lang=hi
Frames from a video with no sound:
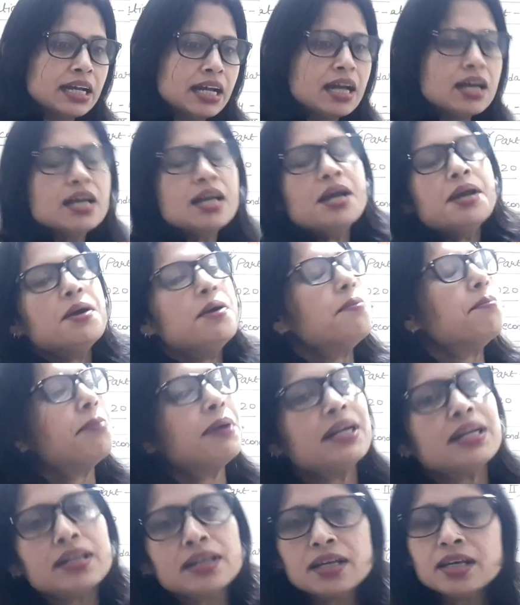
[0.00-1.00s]
करेगा
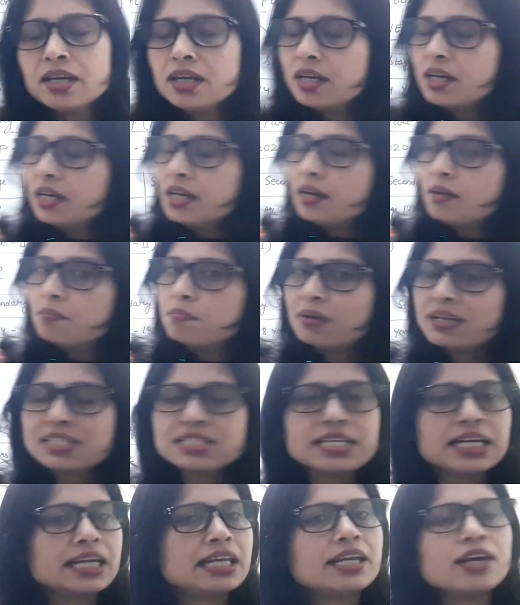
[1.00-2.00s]
बट
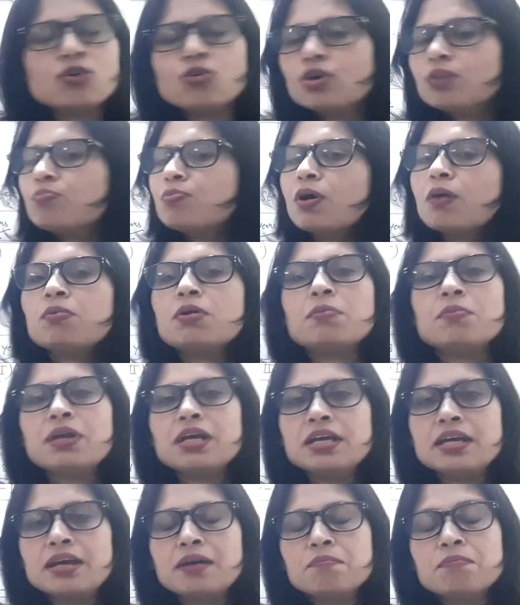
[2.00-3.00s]
बच्चे के लिए कोई प्रॉब्लम
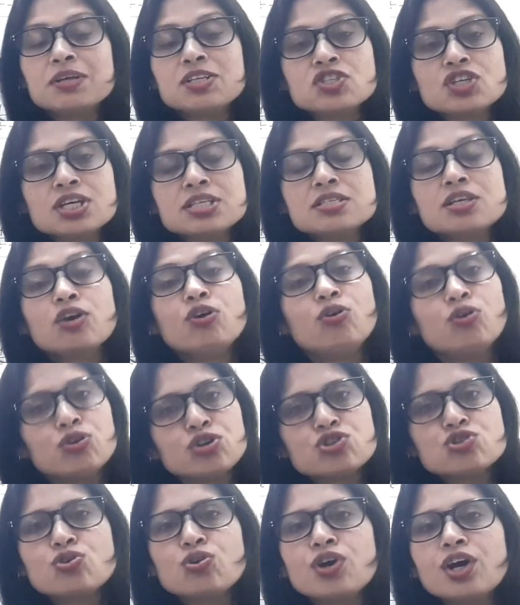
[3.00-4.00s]
नहीं है बच्चा इससे
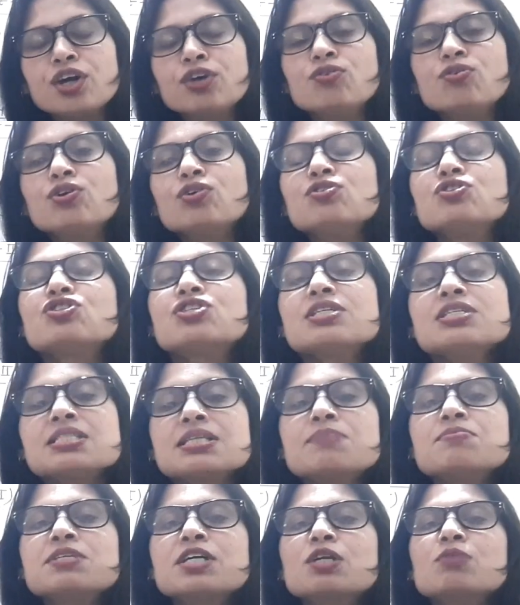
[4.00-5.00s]
खुश होगा क्योंकि
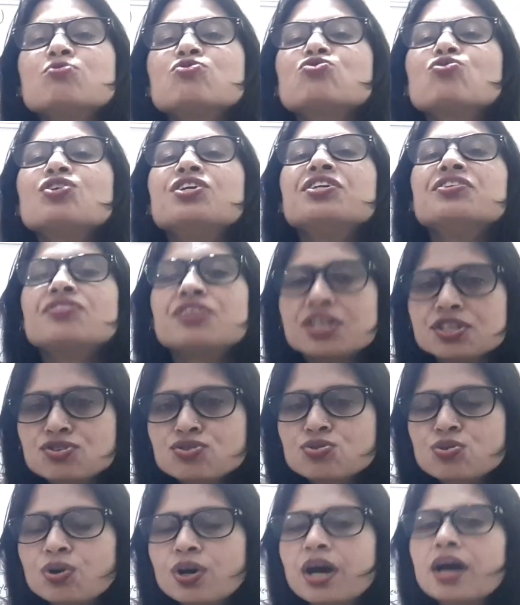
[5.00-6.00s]
जिस सब्जेक्ट में उसको
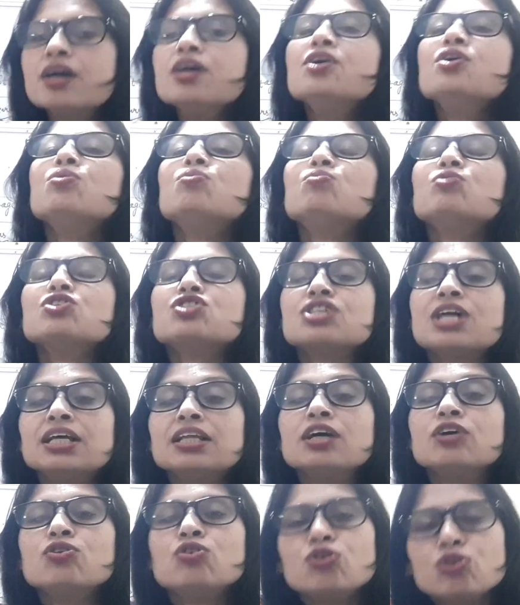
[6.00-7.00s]
इंटरेस्ट होगा वो
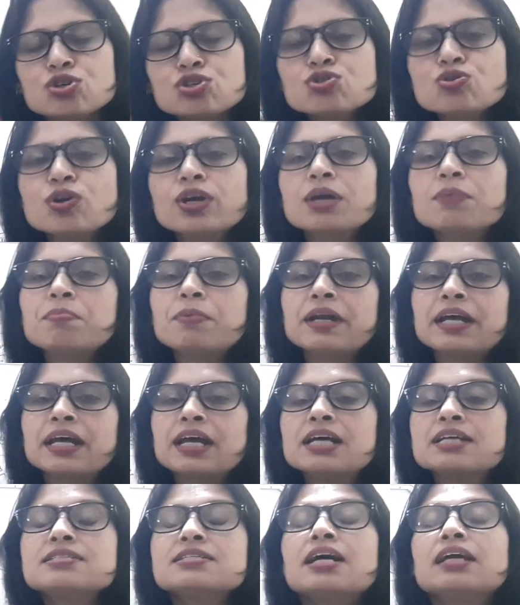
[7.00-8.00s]
ज्यादा खुश होकर
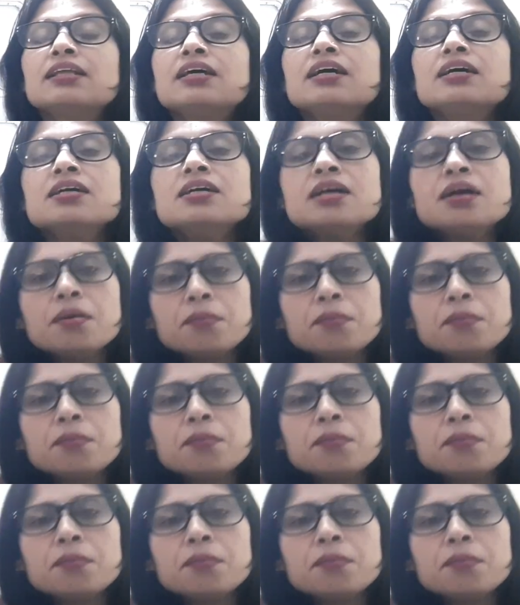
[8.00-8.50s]
पढ़ेगा ज्यादा